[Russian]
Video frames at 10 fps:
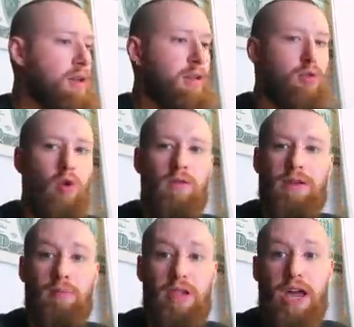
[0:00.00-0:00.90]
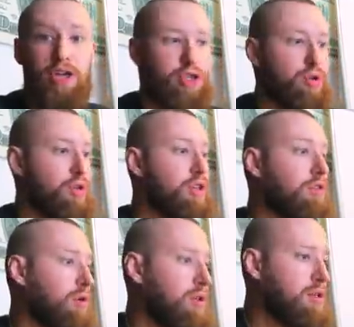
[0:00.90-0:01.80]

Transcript: Такого до меня еще никто не